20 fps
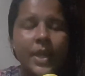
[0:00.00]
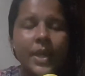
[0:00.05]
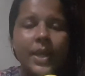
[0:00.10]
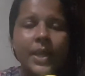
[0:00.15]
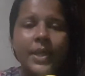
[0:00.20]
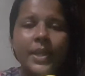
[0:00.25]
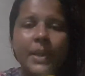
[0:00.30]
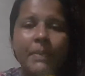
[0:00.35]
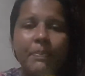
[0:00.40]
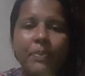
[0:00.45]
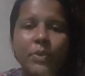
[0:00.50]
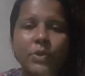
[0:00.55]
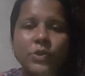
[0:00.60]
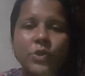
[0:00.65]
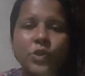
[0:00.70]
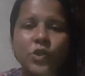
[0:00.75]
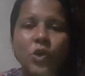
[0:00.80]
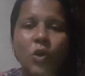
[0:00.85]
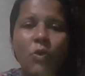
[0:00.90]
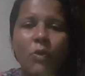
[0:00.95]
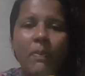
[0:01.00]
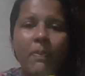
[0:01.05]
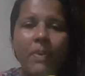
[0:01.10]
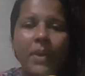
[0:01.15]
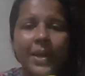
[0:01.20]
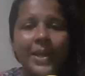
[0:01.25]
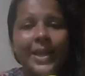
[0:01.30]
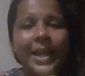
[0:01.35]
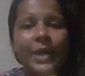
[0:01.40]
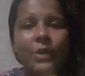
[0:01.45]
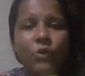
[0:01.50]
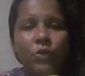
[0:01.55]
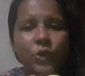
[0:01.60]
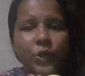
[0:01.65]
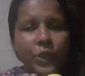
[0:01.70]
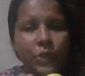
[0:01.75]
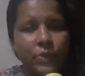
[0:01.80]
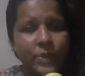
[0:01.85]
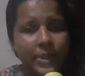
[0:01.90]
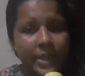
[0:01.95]
E depois eu jogo, claro que eu
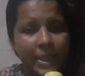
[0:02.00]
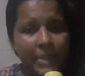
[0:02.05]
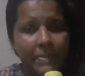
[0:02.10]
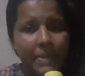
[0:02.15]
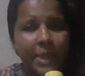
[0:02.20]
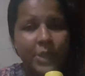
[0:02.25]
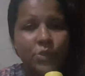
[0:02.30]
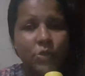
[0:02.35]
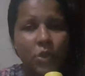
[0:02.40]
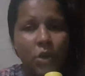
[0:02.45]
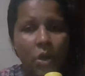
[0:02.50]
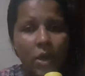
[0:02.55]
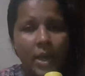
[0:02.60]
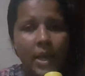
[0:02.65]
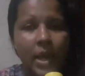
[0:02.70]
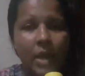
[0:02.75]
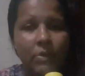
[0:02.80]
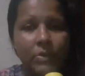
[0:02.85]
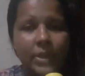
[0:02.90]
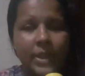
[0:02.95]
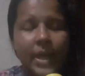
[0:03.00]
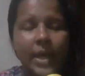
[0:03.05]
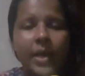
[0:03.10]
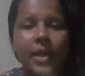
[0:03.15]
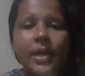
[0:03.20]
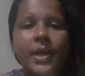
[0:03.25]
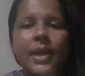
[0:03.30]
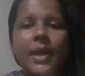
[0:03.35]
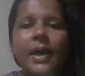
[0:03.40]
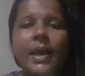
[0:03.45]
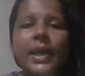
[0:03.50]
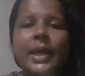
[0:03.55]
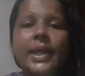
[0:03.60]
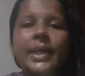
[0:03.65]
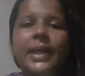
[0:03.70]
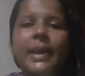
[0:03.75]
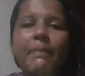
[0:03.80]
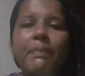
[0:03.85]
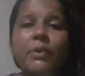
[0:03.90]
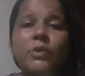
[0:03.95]
tiro os animais do local, tá?
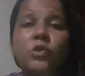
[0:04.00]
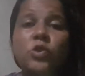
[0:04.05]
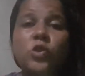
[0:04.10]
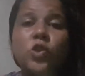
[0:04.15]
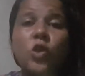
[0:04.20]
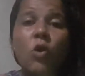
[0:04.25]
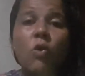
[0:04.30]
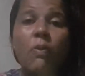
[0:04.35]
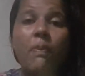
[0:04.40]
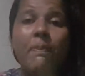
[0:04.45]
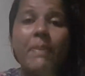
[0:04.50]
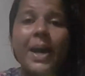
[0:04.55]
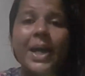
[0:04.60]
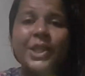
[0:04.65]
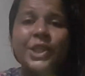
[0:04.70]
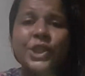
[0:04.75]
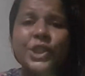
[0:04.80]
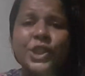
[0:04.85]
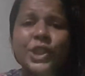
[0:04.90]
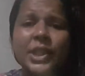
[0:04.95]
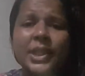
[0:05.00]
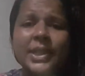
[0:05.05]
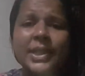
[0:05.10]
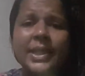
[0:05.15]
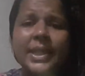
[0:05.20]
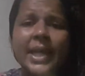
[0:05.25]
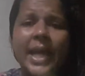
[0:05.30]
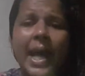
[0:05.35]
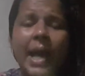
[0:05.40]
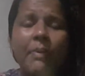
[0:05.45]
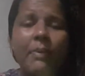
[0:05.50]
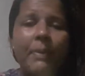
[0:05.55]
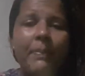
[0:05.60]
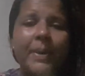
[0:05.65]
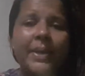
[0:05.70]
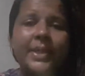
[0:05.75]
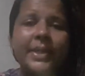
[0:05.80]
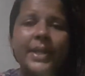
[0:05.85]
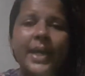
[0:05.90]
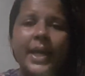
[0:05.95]
E depois eu jogo bastante água
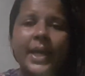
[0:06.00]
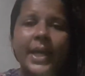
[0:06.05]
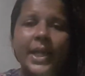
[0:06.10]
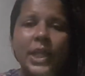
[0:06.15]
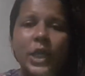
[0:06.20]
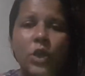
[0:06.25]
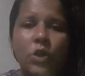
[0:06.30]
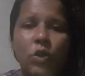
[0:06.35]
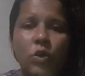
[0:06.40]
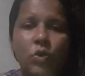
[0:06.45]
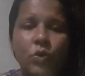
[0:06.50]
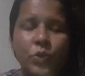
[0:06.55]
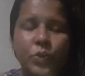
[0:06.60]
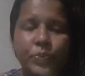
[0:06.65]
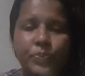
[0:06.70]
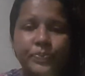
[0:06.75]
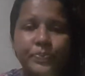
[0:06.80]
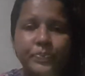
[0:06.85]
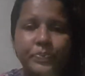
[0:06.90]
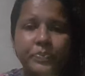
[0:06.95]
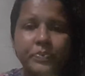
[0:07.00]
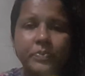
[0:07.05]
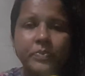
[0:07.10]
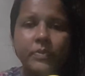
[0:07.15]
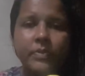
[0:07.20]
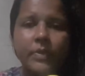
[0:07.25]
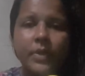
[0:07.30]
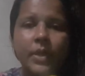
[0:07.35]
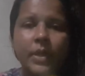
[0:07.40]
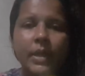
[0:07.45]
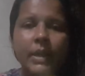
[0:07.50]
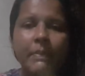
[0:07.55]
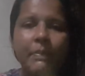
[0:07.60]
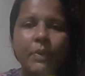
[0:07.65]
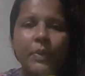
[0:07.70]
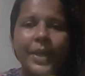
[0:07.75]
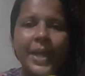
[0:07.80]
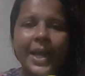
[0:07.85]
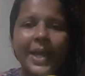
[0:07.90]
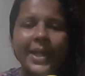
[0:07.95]
para tirar aquele cloro.
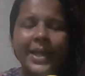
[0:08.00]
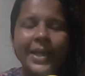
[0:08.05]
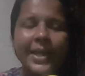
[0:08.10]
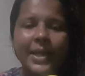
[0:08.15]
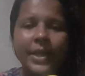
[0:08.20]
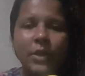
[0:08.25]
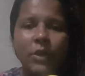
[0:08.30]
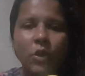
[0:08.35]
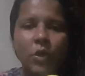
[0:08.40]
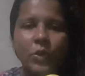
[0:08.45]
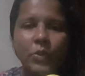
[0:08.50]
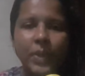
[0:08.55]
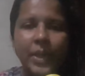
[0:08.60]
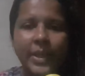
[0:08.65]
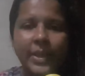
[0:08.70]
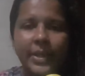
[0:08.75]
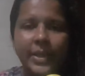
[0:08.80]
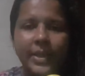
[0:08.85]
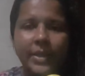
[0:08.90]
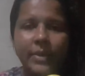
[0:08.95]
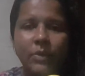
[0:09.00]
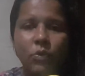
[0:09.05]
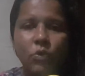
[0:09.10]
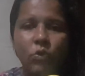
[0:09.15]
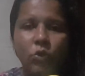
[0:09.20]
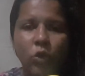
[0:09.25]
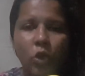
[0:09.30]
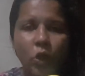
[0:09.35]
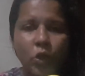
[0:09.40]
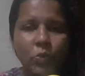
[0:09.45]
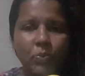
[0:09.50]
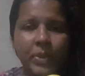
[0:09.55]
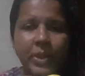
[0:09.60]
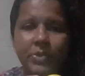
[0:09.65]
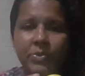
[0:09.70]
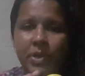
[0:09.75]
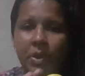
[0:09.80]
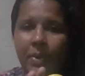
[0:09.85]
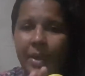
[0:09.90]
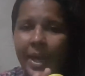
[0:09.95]
Porque aquele cloro ali, o cloro
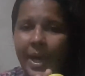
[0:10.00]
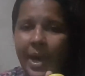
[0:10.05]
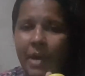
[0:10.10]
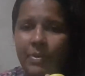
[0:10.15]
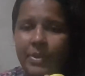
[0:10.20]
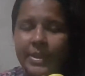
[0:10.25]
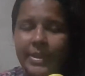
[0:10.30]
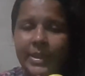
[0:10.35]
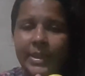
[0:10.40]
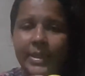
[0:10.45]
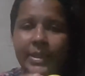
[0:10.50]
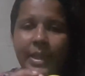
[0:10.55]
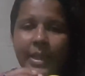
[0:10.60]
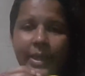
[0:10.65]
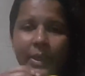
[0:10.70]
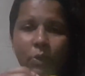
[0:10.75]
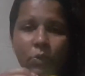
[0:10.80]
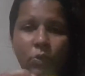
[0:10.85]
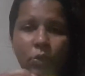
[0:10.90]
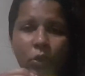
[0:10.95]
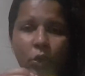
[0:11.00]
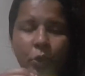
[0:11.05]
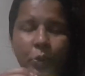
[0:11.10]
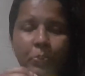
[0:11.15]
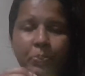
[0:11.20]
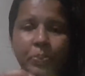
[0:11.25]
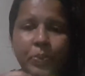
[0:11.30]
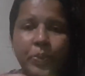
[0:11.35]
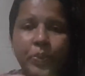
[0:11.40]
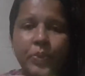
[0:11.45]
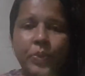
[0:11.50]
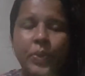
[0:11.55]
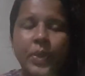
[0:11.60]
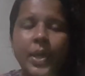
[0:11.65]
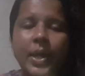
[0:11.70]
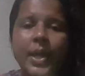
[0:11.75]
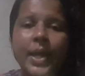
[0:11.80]
mesmo, não é água sanitária, é o cloro puro.